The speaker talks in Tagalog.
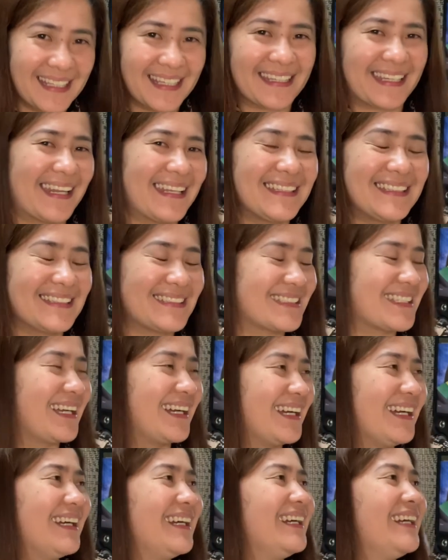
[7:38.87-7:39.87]
Na-credit siya.
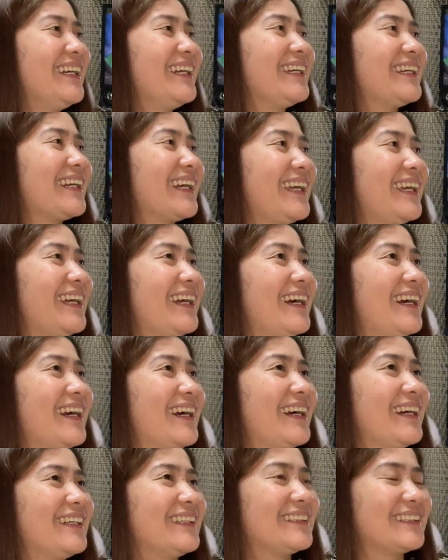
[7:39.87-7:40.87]
Kaya
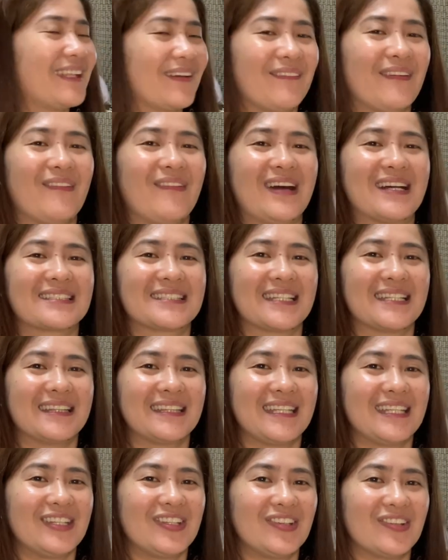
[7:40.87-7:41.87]
nabawasan
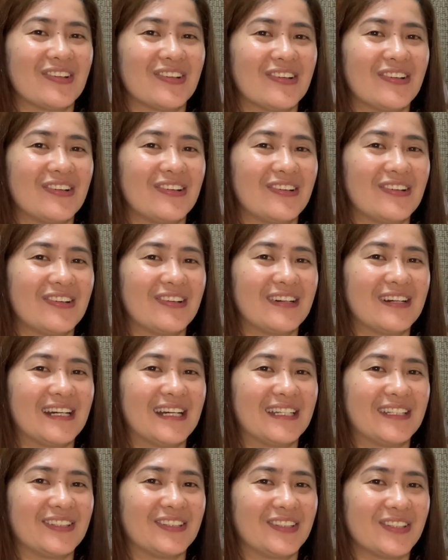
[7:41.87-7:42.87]
din yung
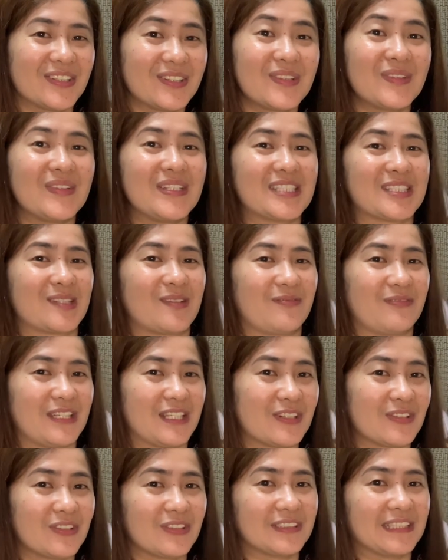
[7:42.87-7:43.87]
ano, yung tuition fee
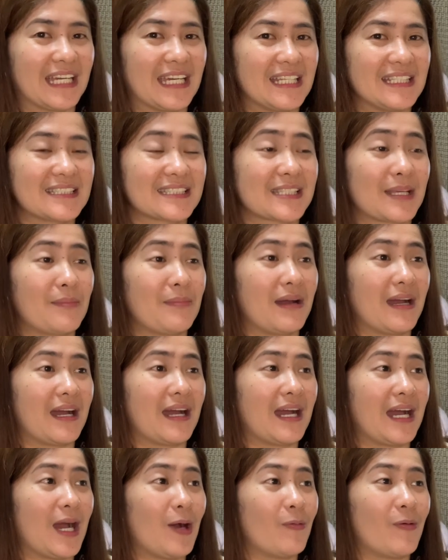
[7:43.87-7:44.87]
ko dahil sa
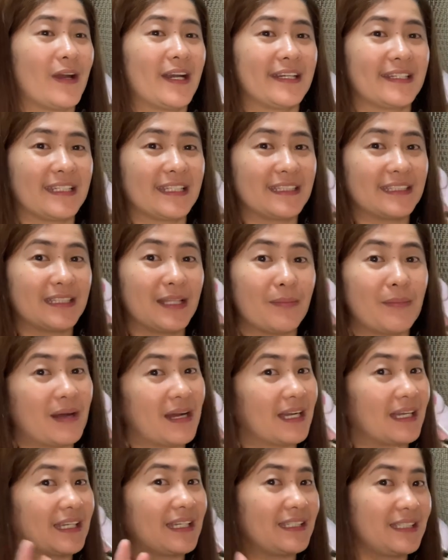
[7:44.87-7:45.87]
mga awarded na
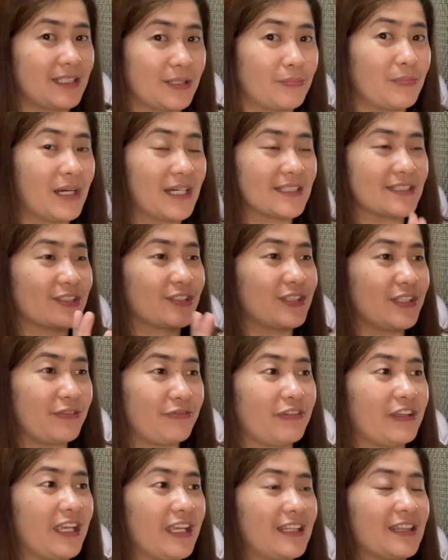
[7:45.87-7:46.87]
mga ganyan, mga
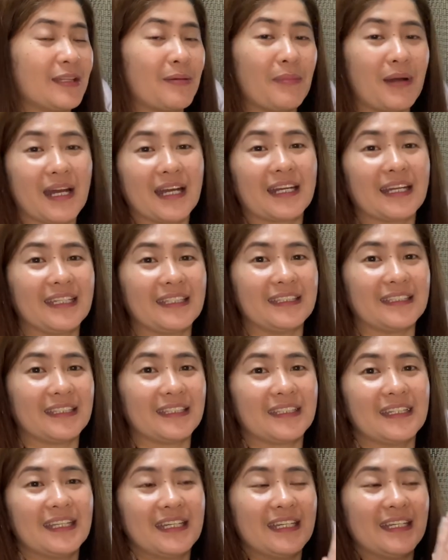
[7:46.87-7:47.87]
certificate na mga ganyan.
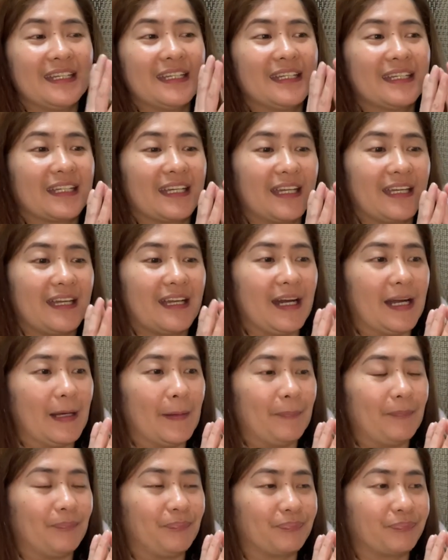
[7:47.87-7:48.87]
Kaya
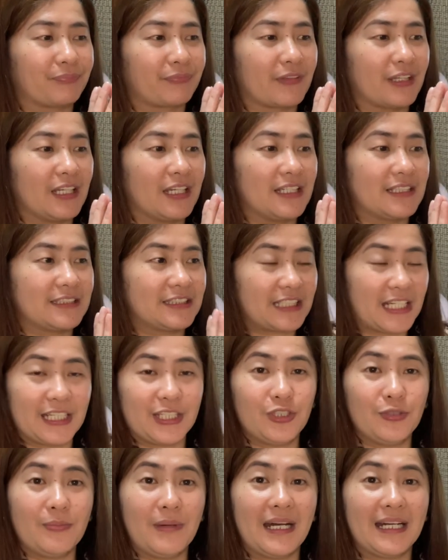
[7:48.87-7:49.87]
tsaka
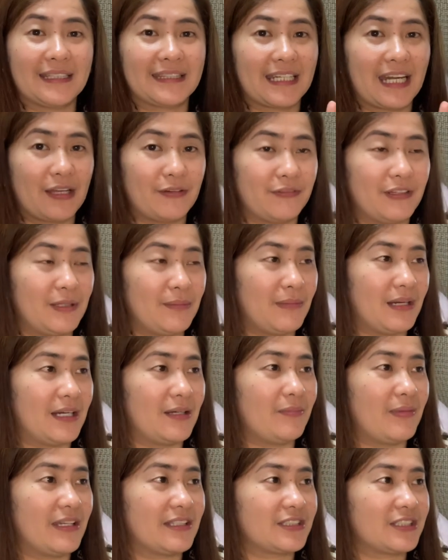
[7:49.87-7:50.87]
yung mga travel mga
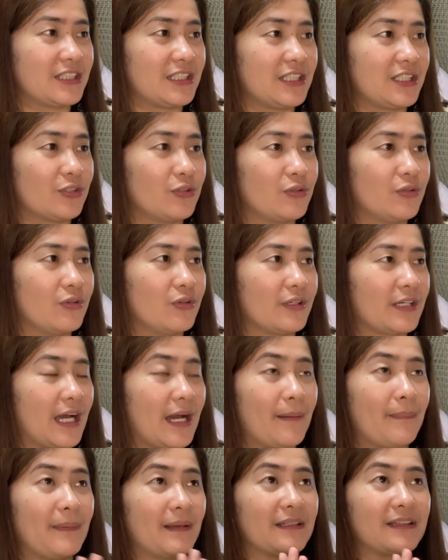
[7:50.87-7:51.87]
beshi, kung
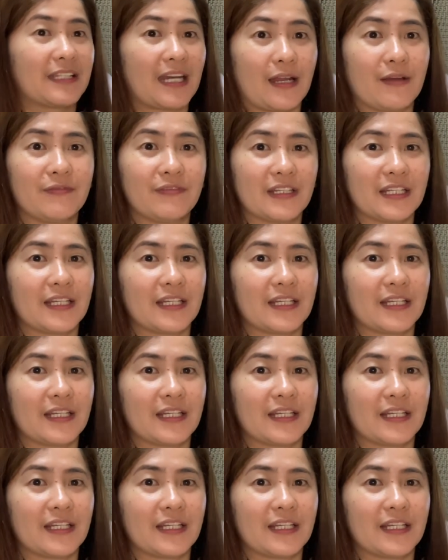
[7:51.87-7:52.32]
nakapag-travel